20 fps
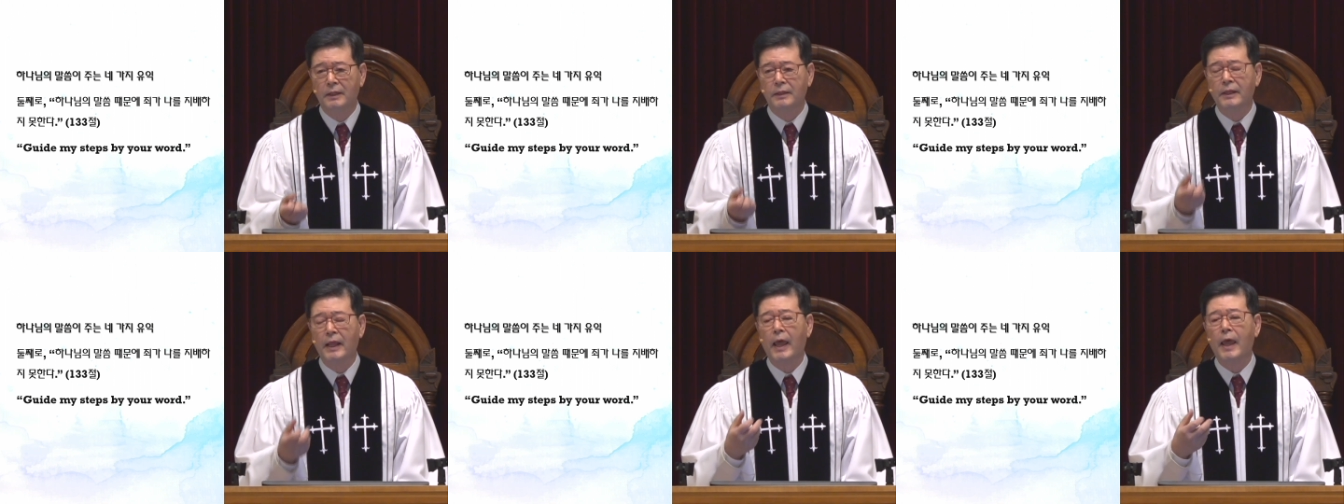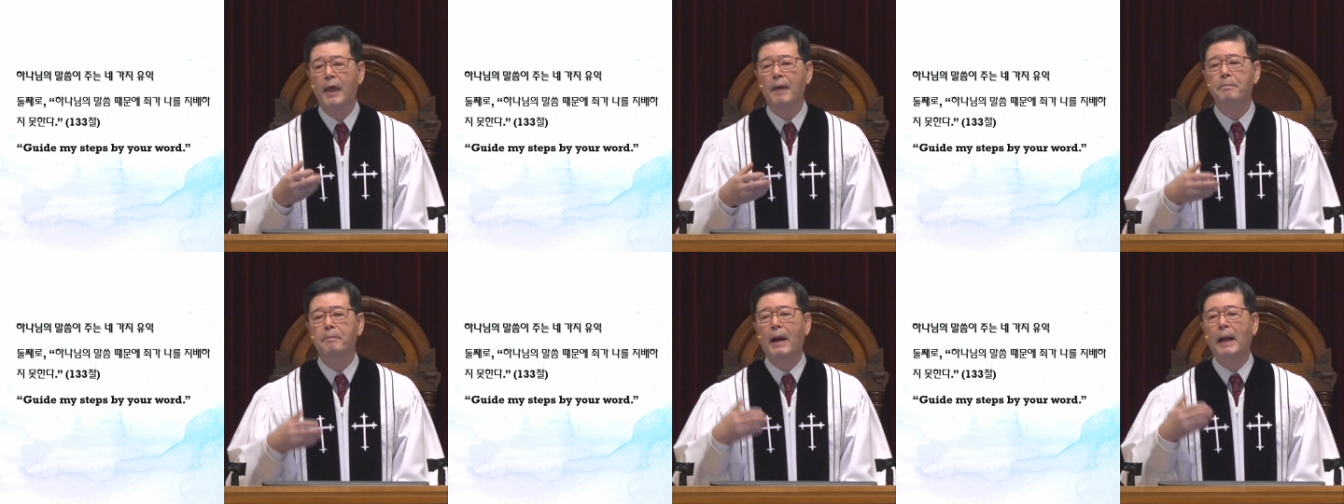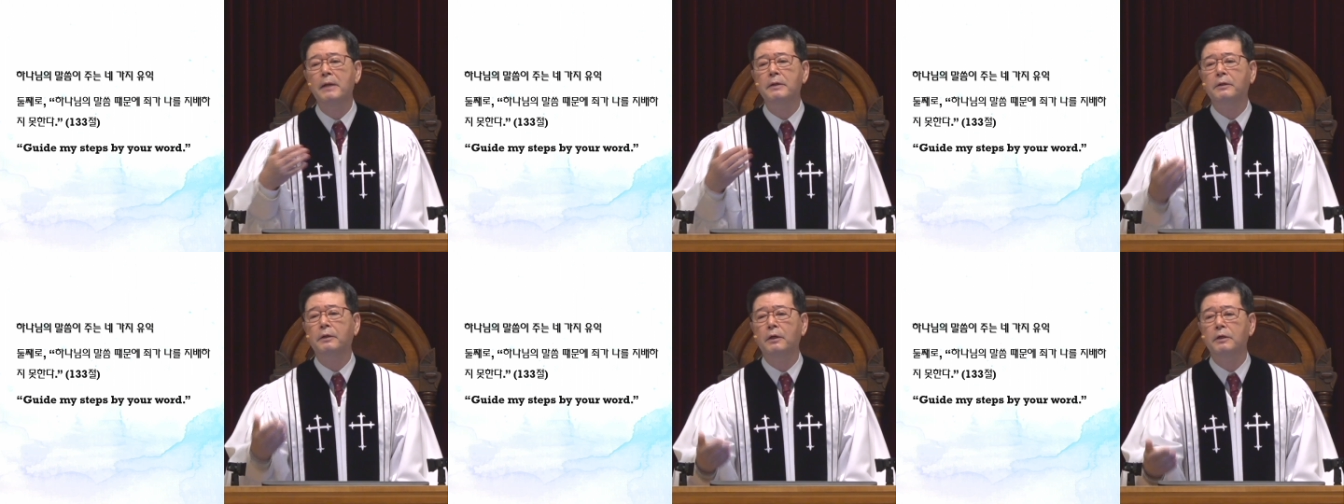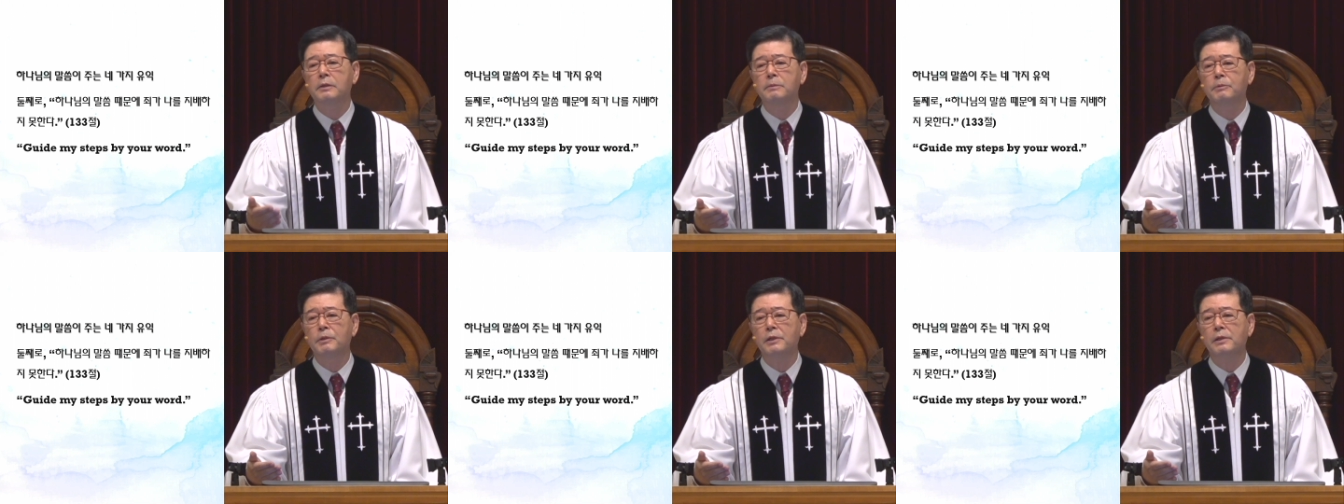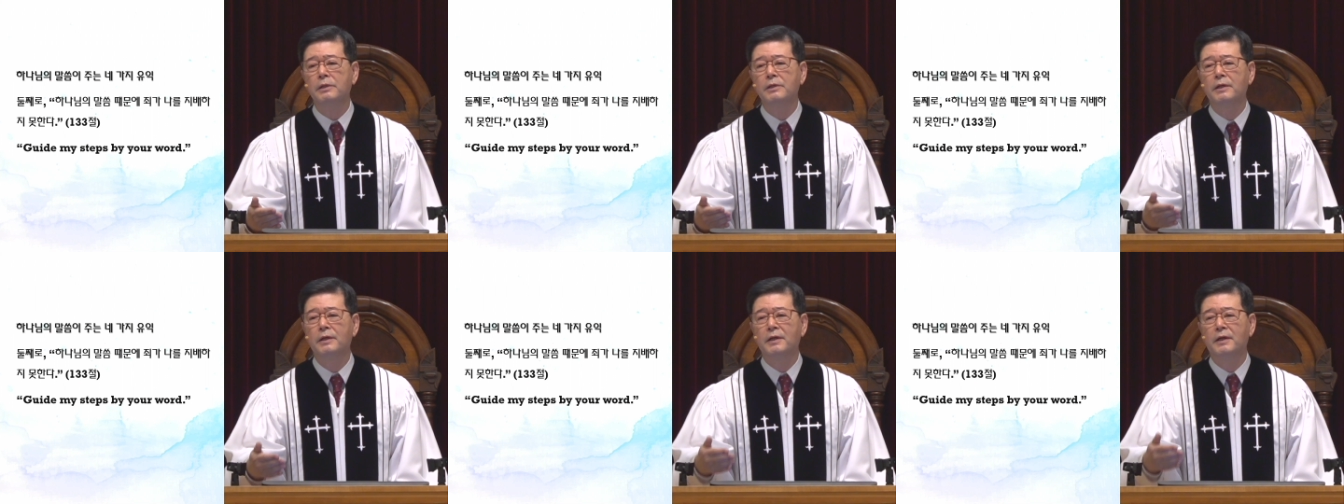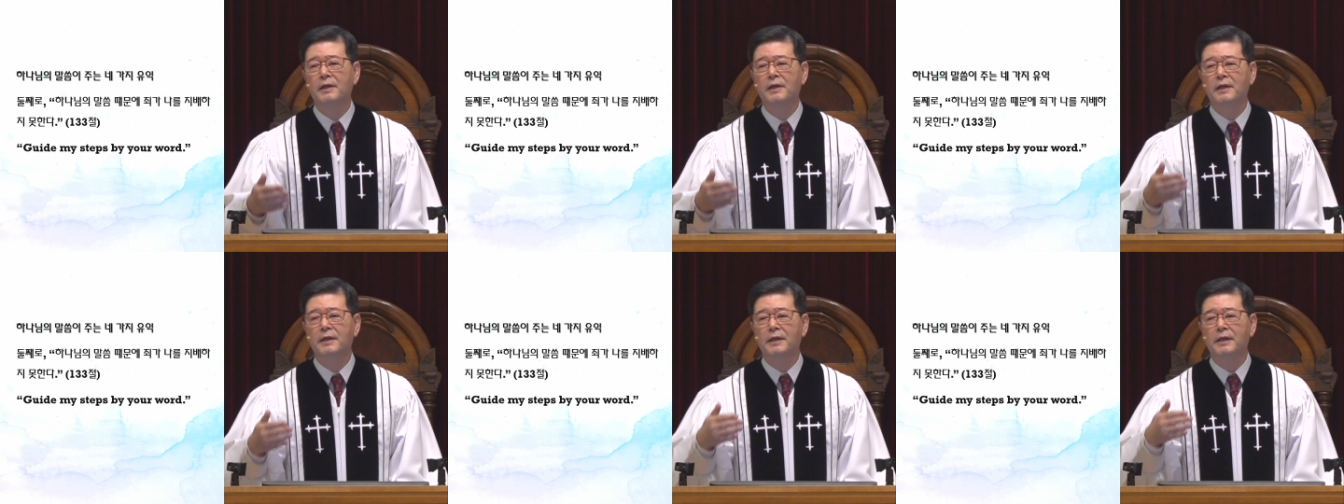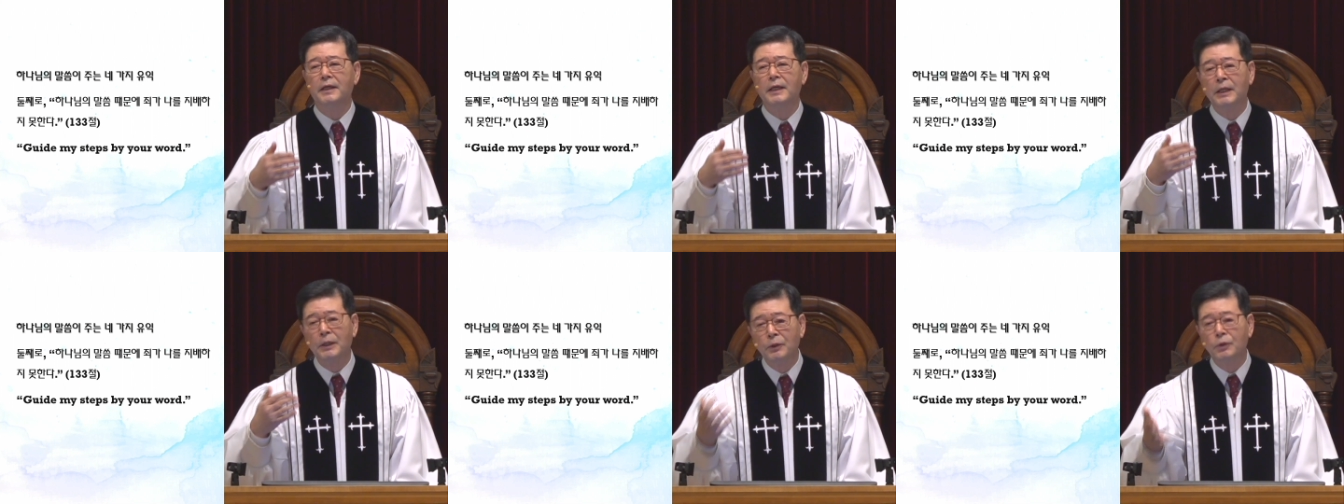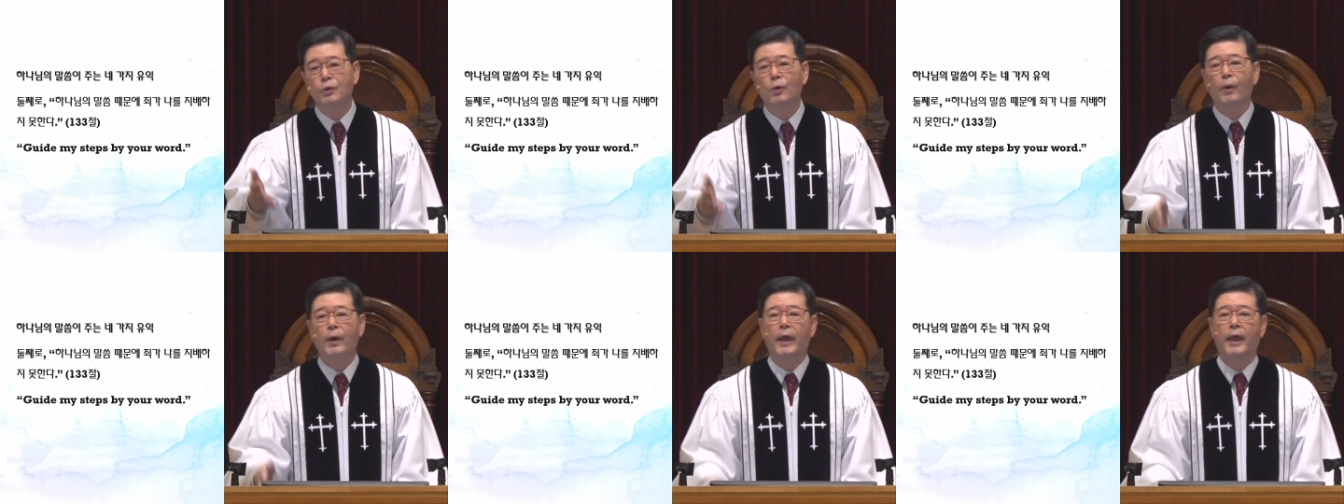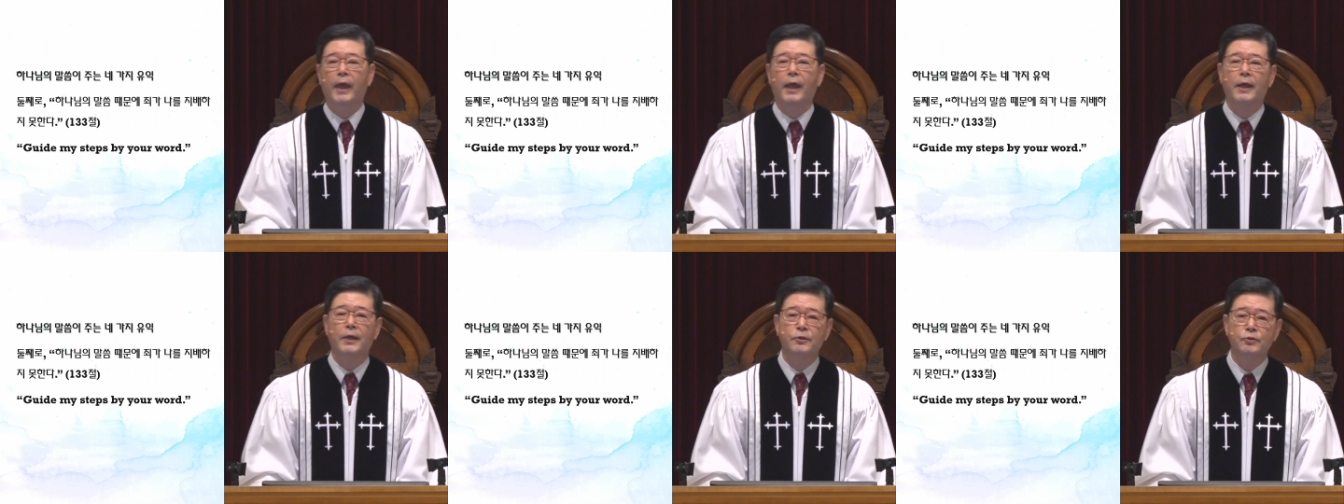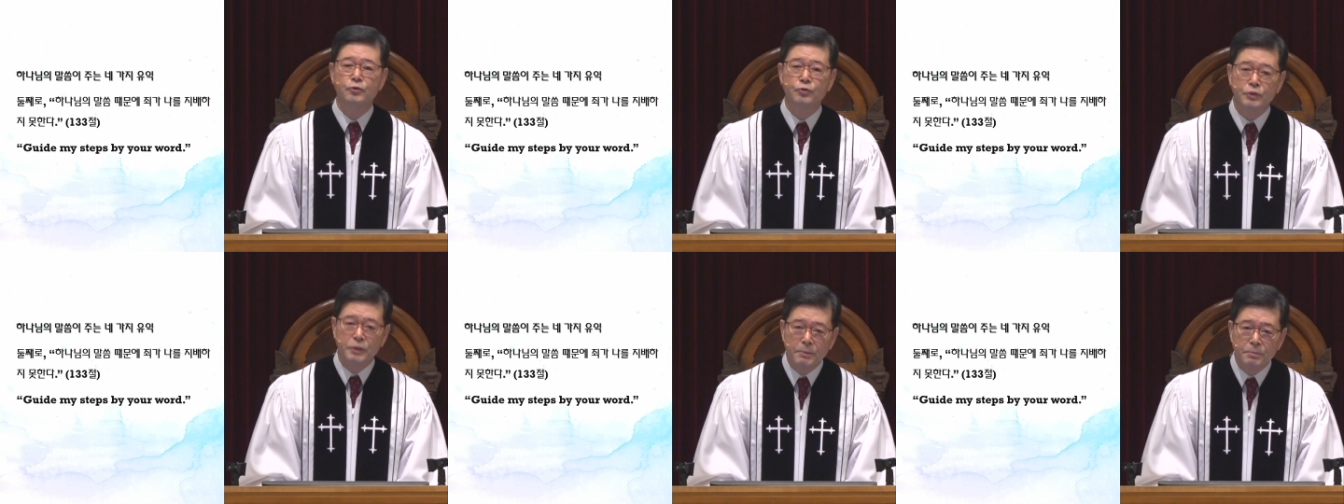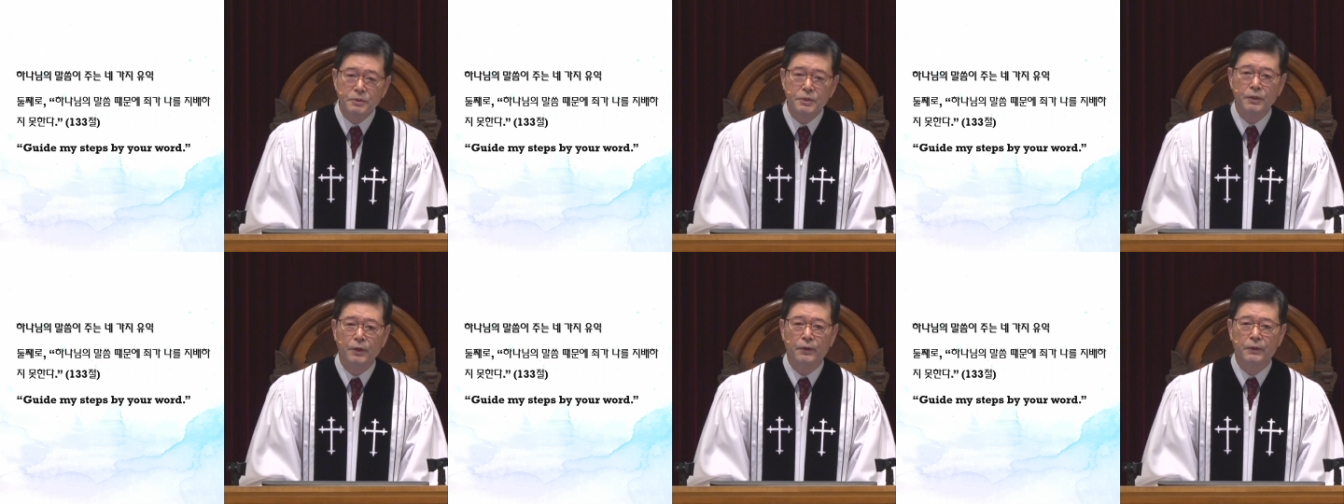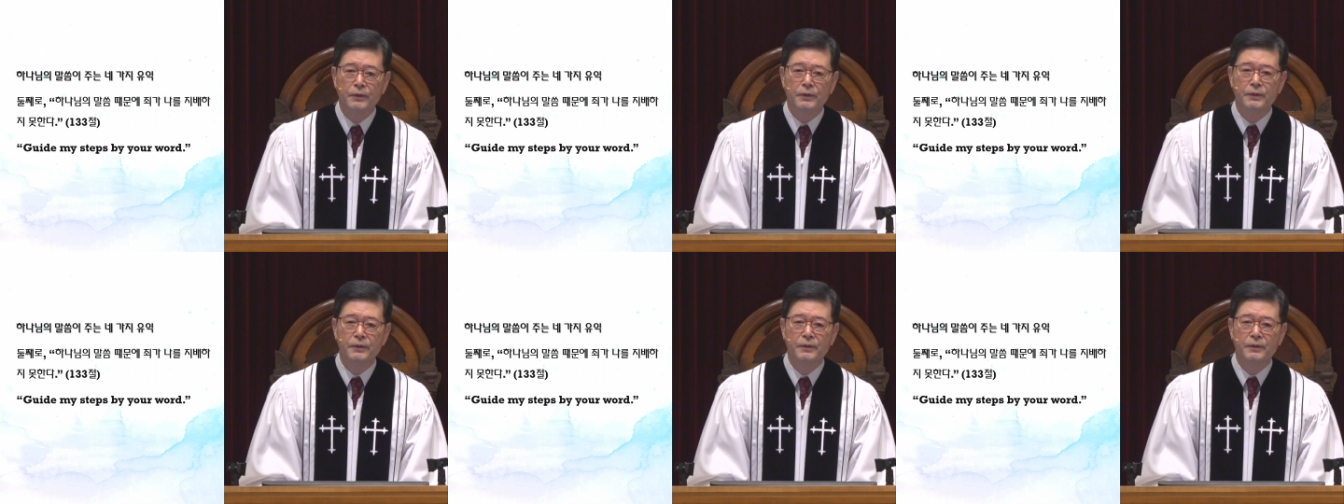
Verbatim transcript: 내 발걸음을 인도해 주십시오.